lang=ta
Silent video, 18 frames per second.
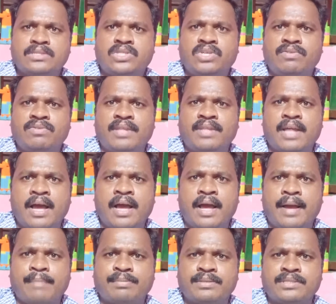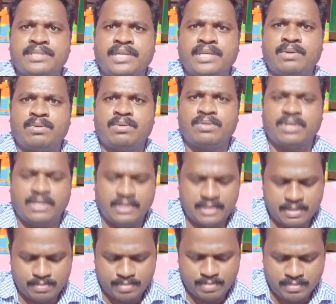ஜீவிதா ஆப்ஷன் சி
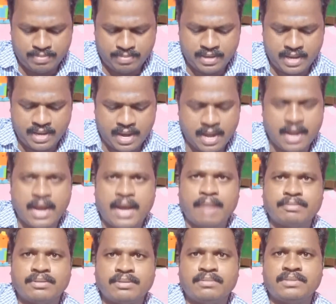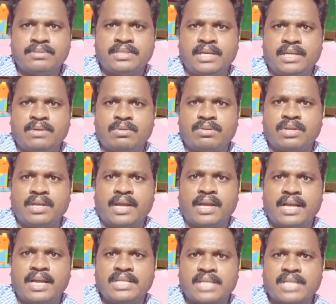கொடுத்துருக்கீங்க பி பிரியா ஆப்ஷன் சி
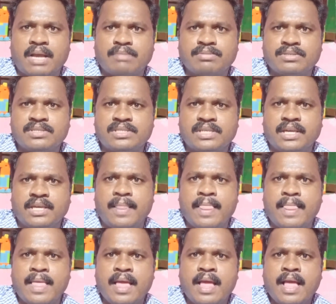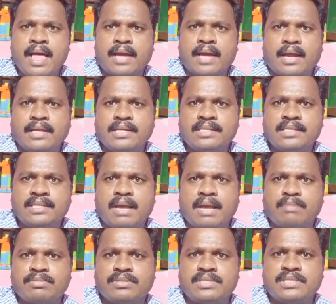கொடுத்துருக்கீங்க கணேஷ்கா ஆப்ஷன் சி
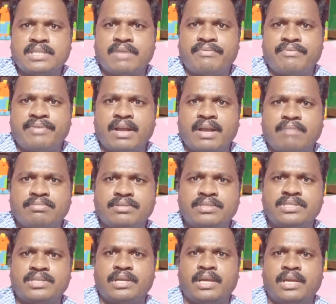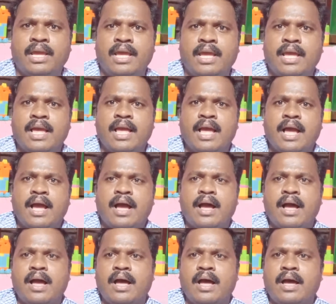ராஜஸ்ரீ ஆப்ஷன் சி சஃப்ரின் ஆப்ஷன் சி
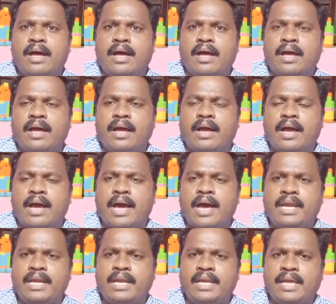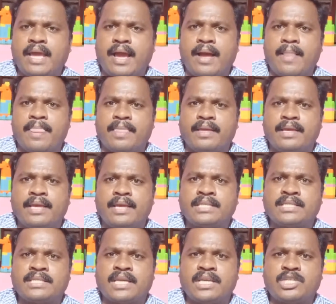ஹரிணியா
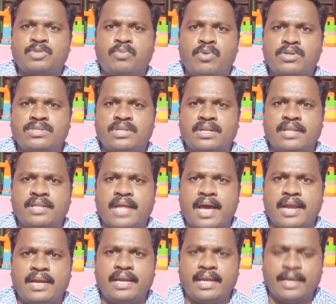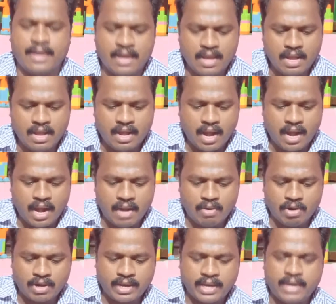எஸ்கே ஸ்போர்ட்ஸ்ன்றது ஹரிணி ஆ
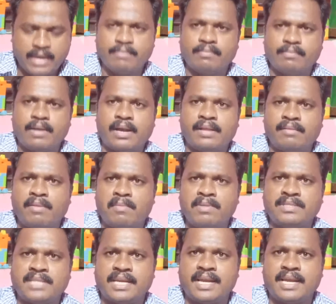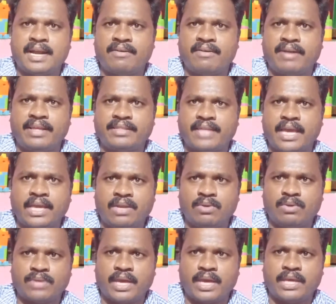ஓகே மருதம் என்பது சரியான விடை
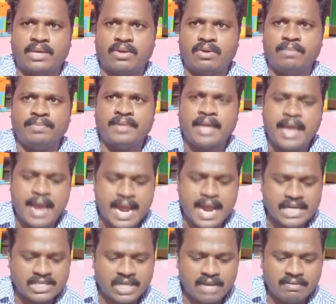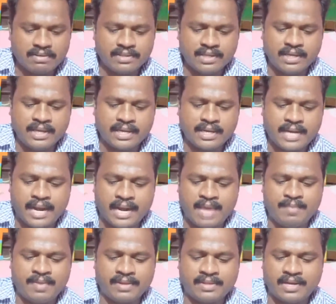தேங்க்யூ தேங்க்யூ ஆக்சுவலாக வந்து
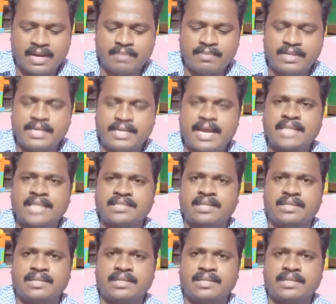கலைபருத்தல் என்பது டேஷ்